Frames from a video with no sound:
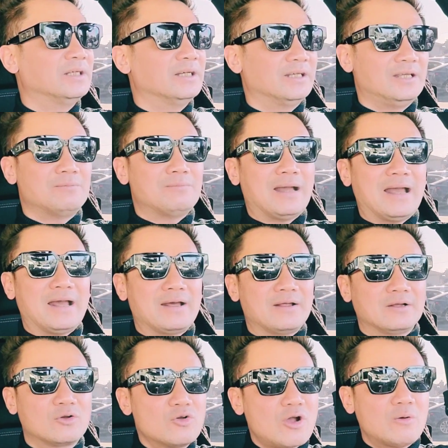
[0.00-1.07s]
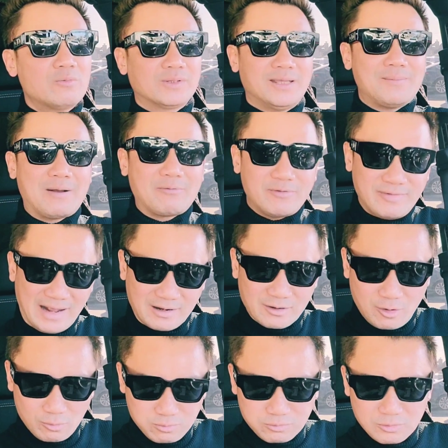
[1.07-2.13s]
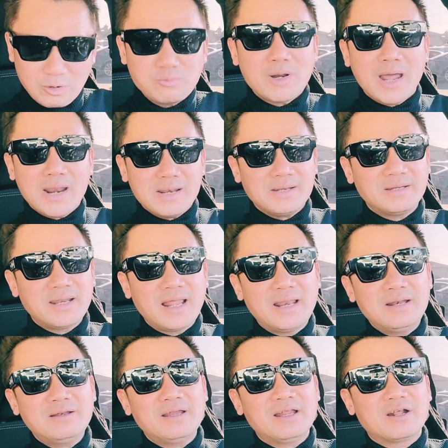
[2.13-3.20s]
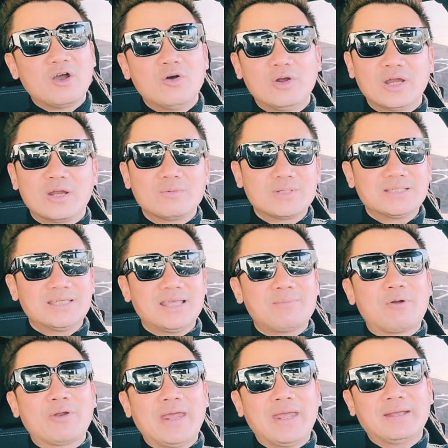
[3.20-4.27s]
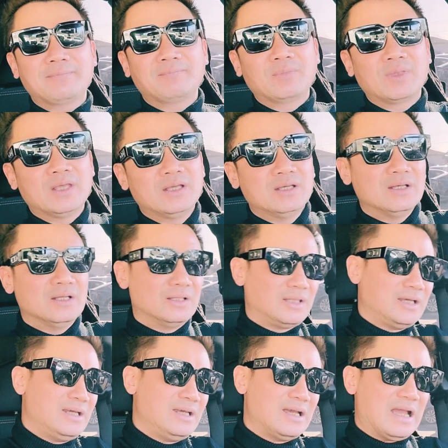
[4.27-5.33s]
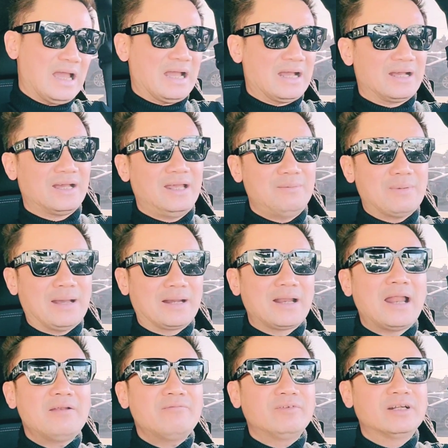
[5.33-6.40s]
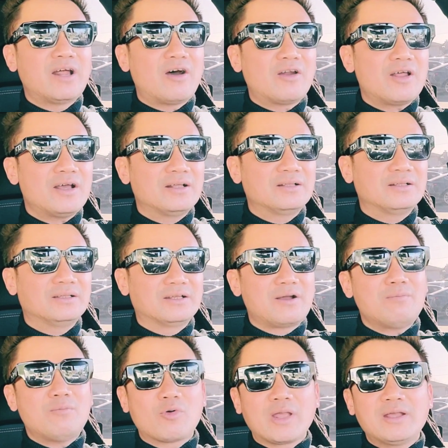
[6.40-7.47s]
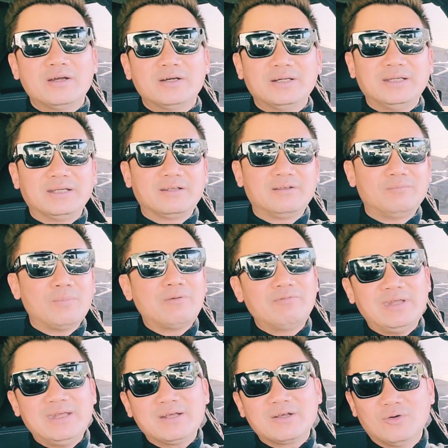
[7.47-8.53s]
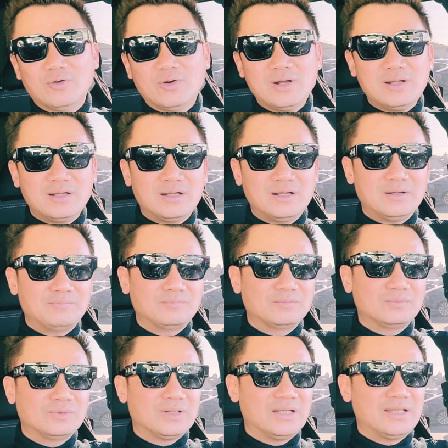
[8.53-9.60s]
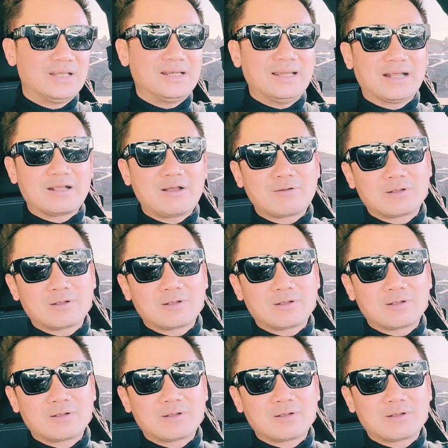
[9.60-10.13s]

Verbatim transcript: nhưng mà cuối cùng thì bà Nguyễn Phan Hằng cũng cũng đến đến ngồi ở trong chiếc xe màu đen thì à, khi mà đến người đó đó thì có một cái người bên phía của hình như là cơ